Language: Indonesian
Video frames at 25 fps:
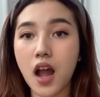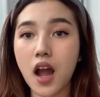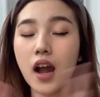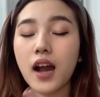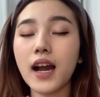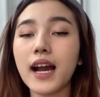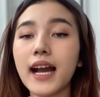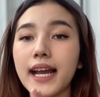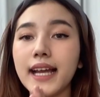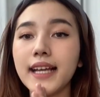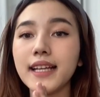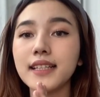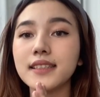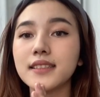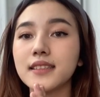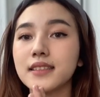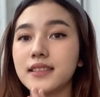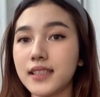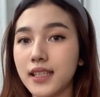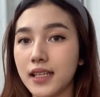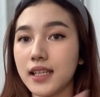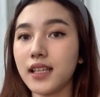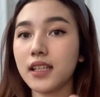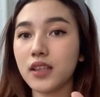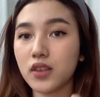oke okay,
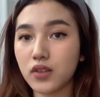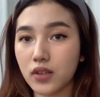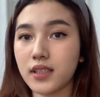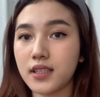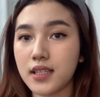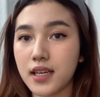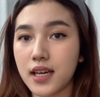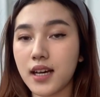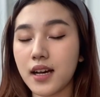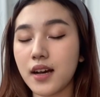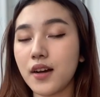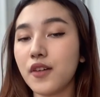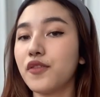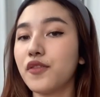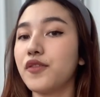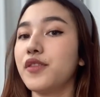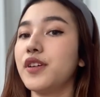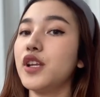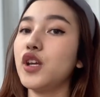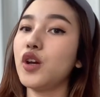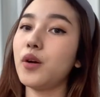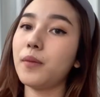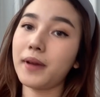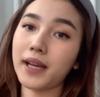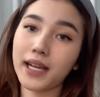jadi itu aja
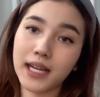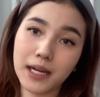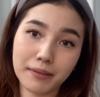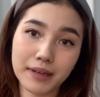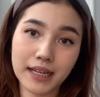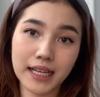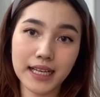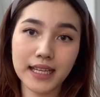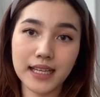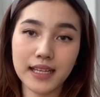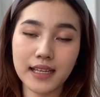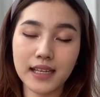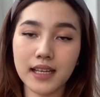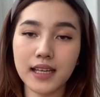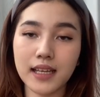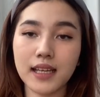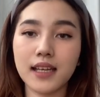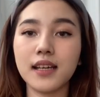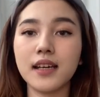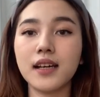video makeup kali ini